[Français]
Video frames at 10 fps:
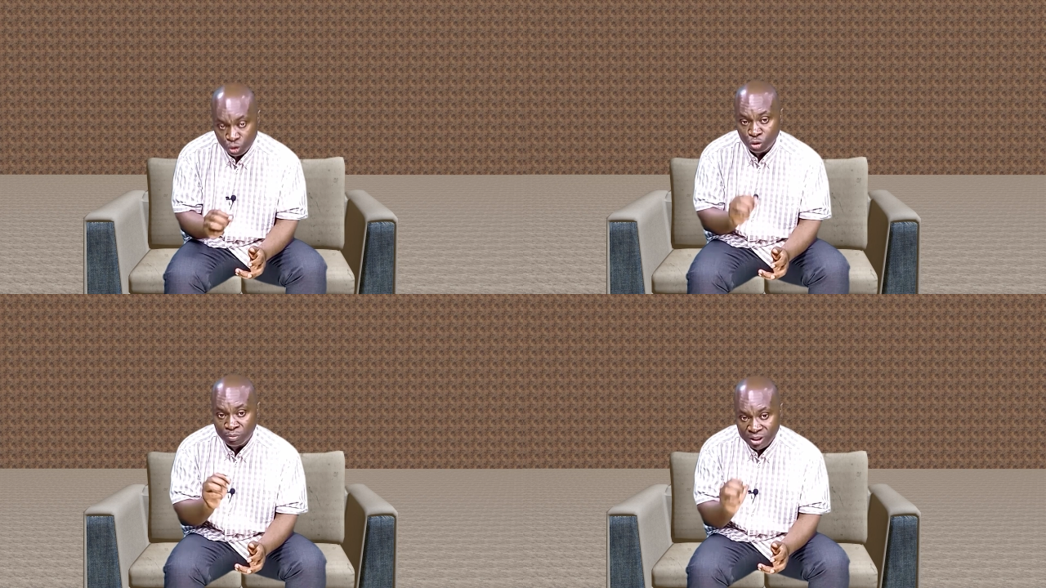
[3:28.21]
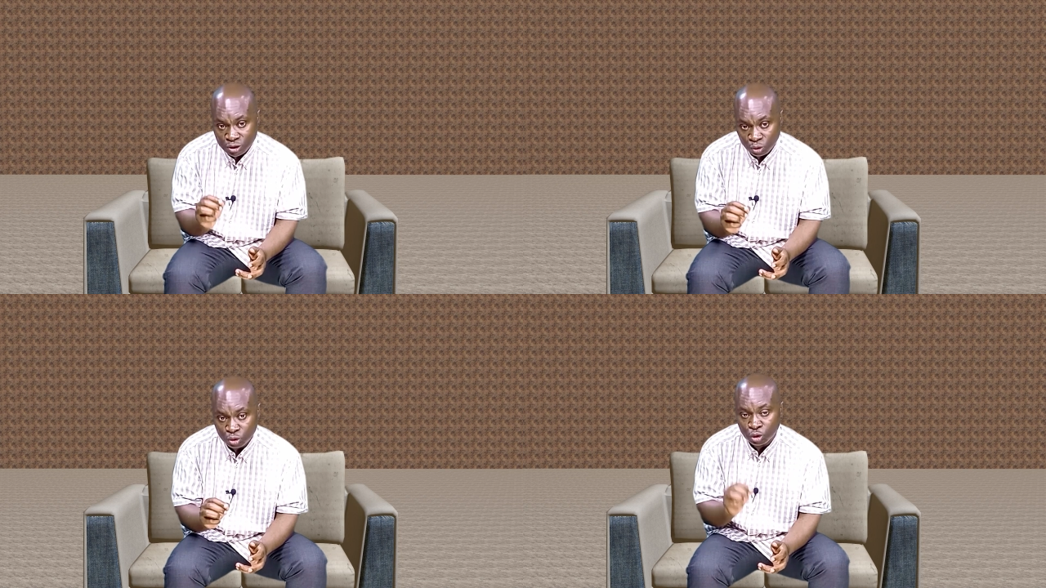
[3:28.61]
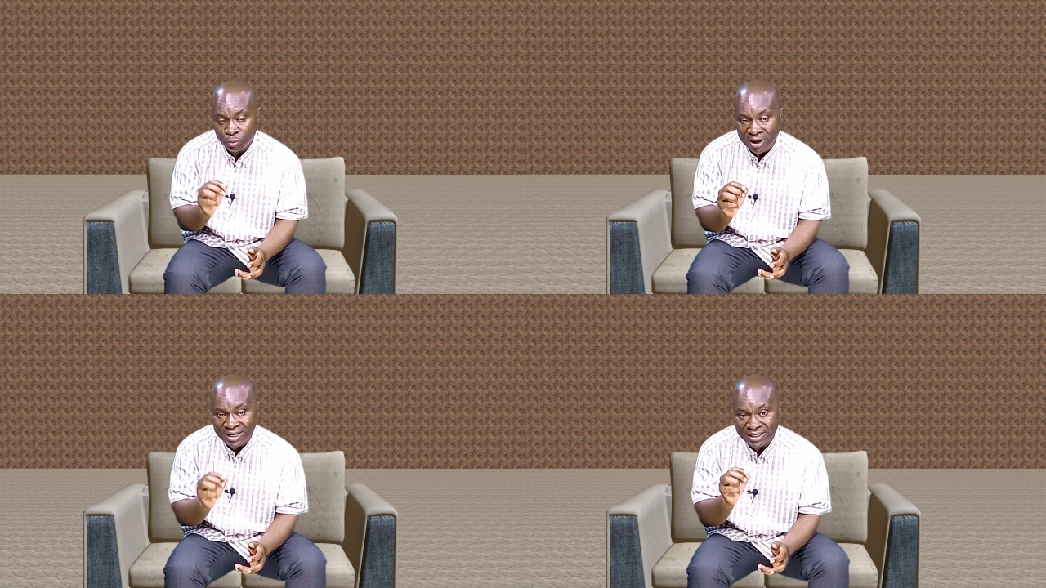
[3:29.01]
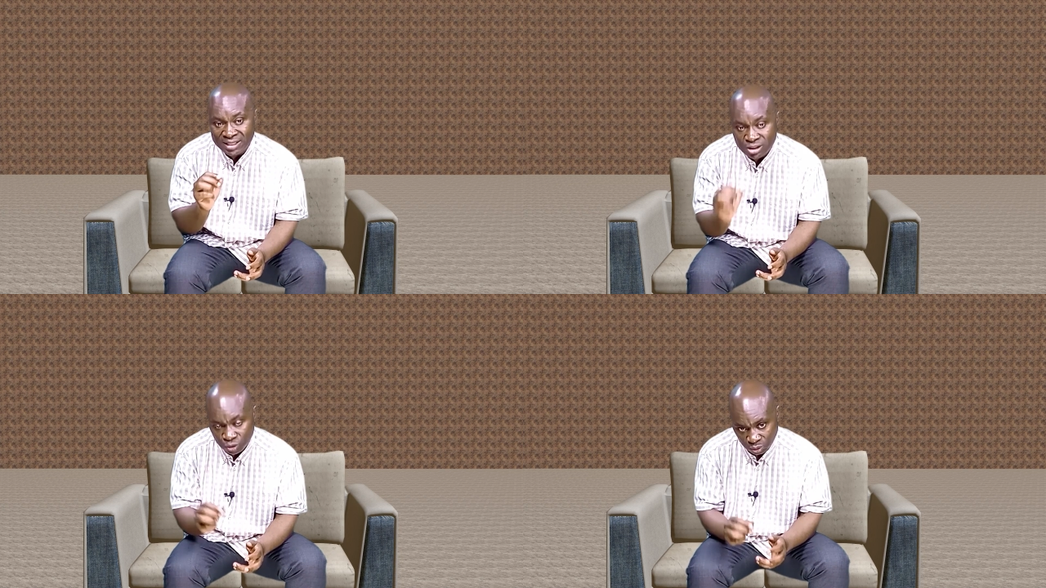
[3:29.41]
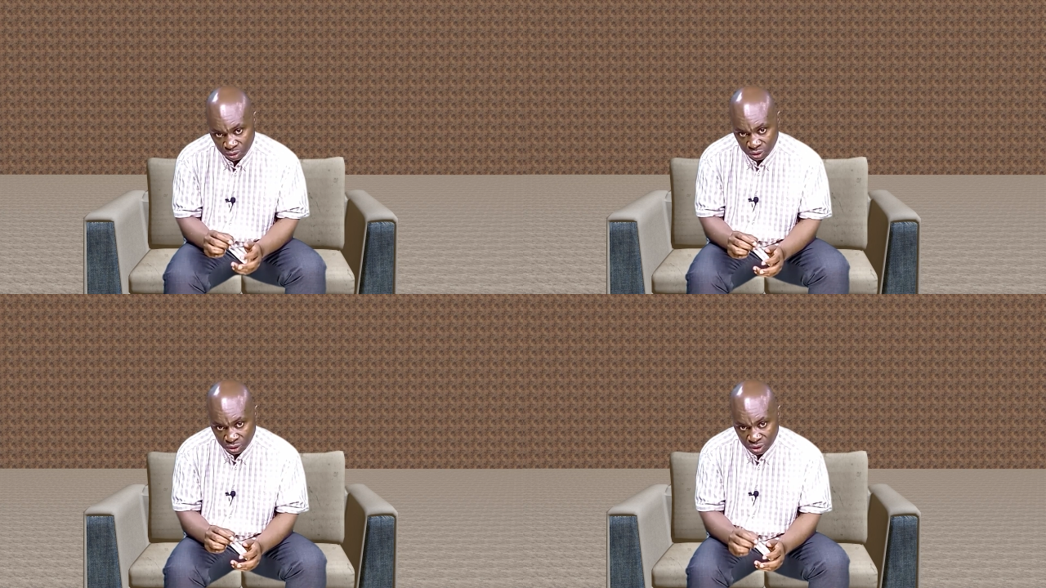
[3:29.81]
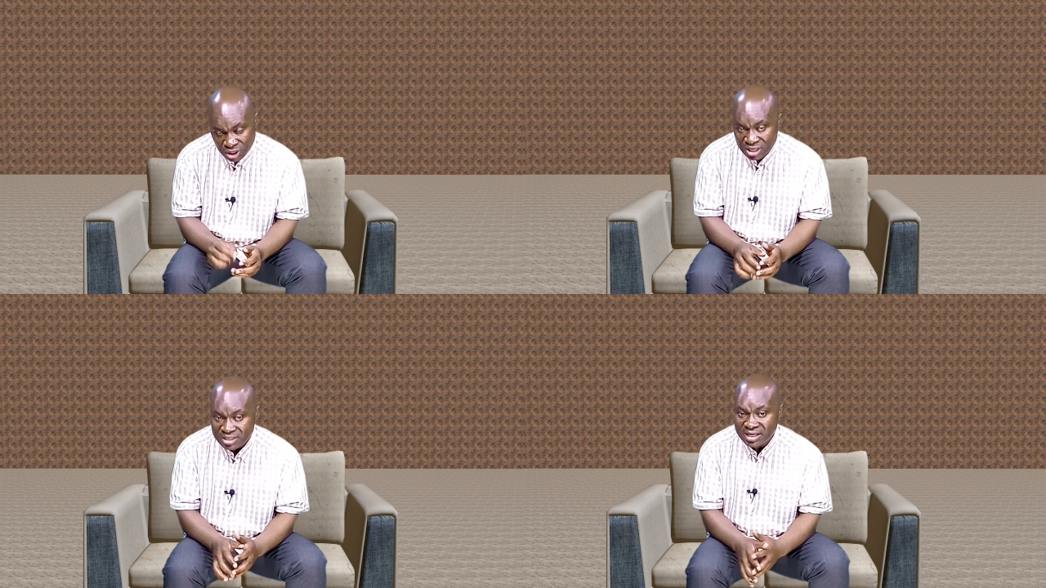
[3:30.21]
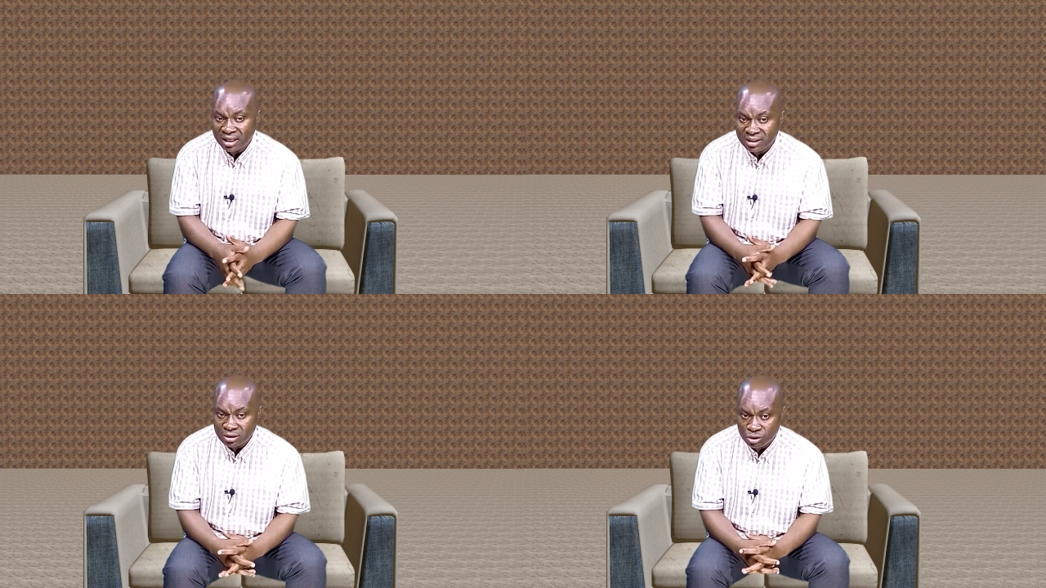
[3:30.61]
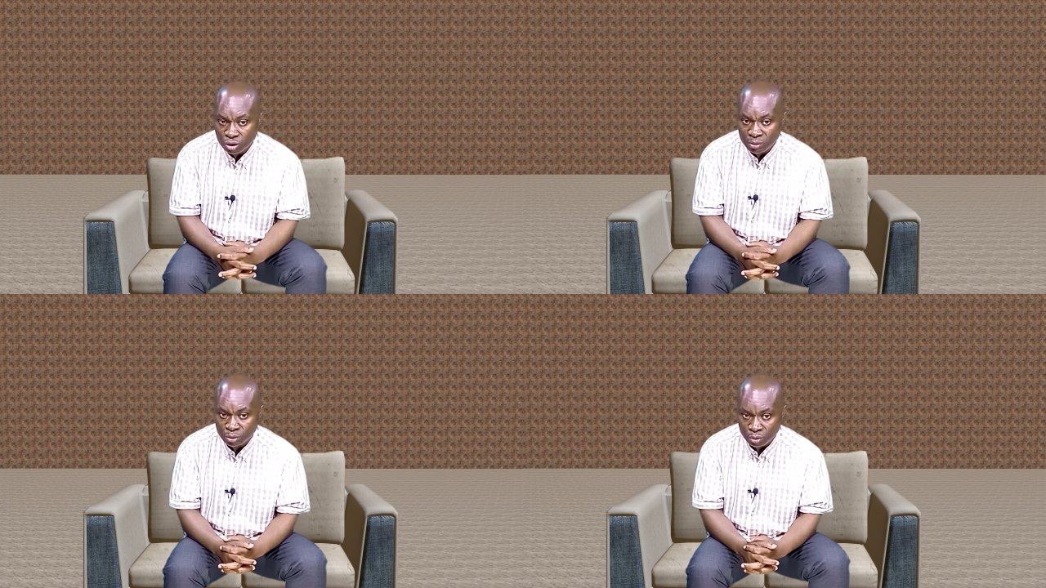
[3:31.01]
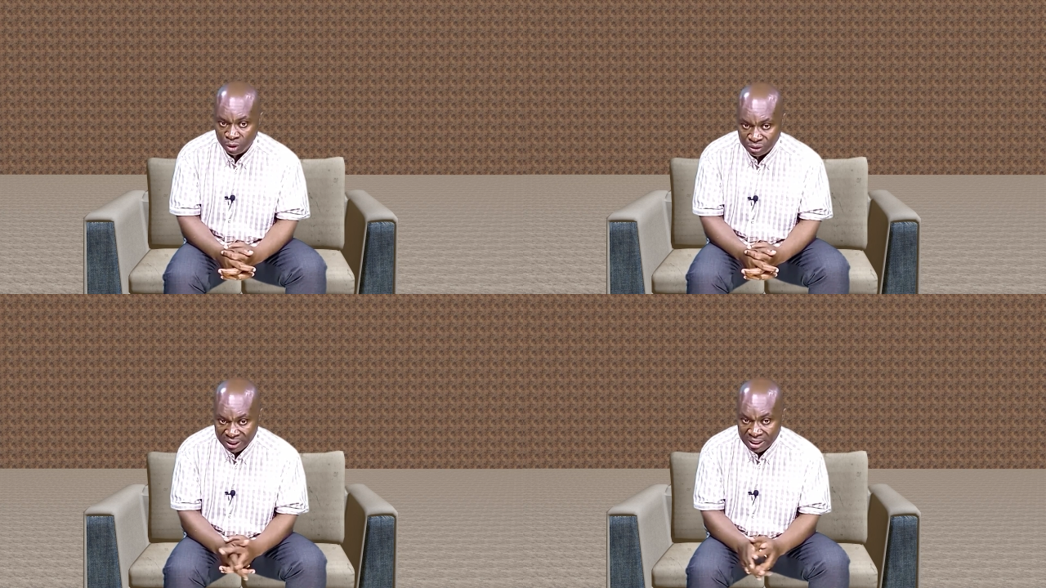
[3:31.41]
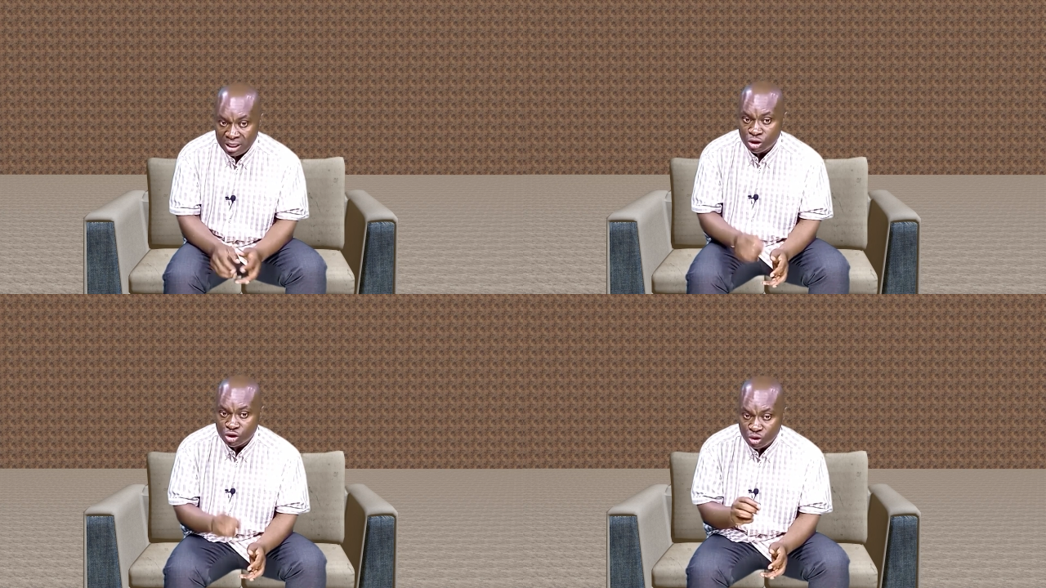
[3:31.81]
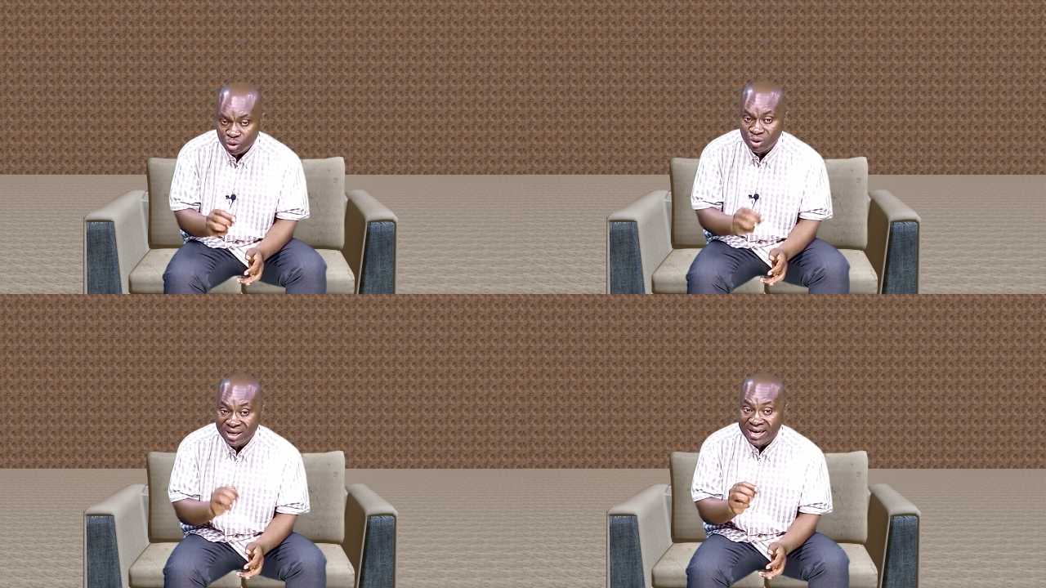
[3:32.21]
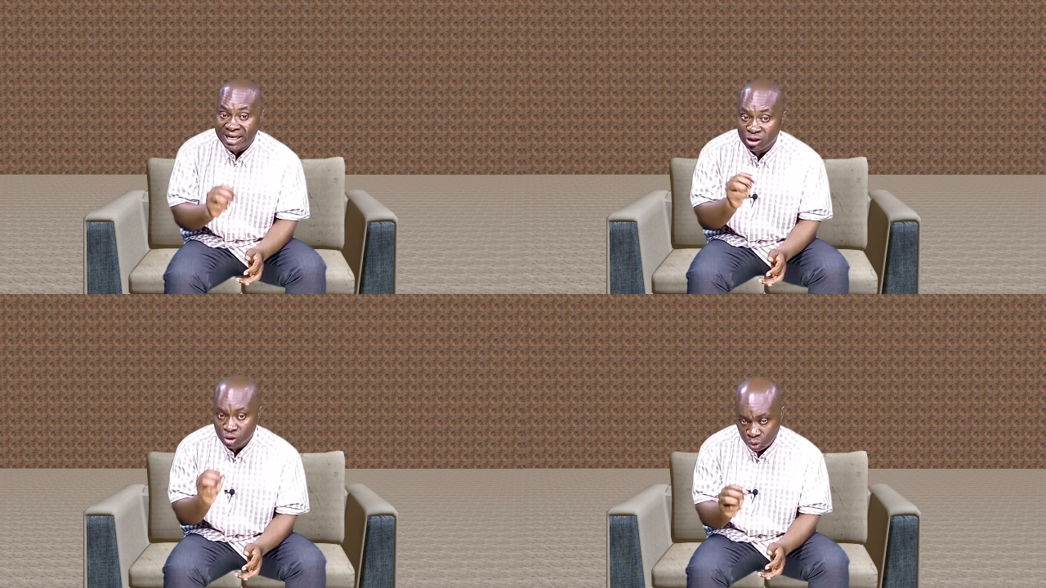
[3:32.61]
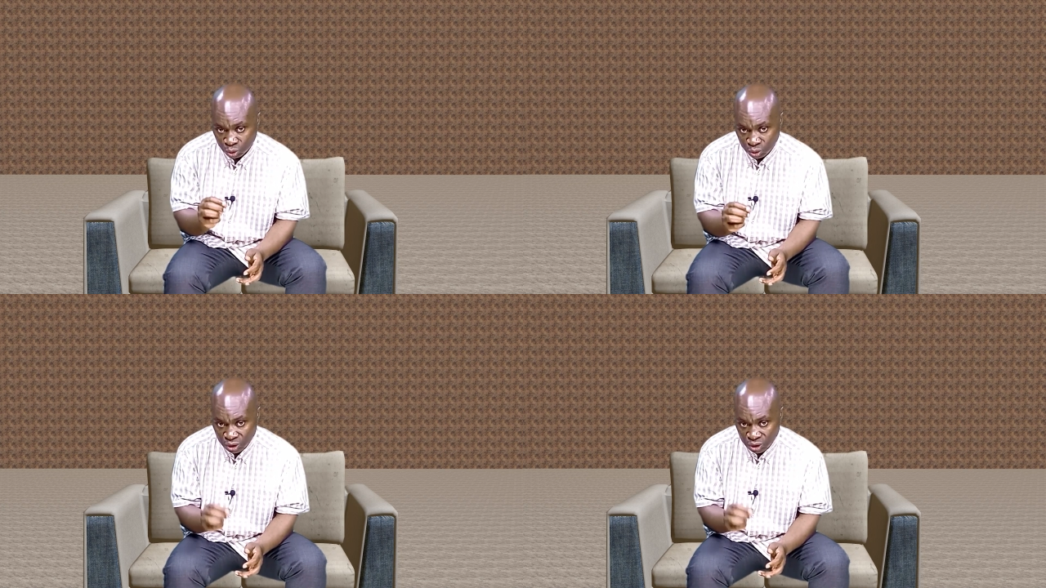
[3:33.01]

une maison de malédiction. Certains se sont même demandé ce que Eto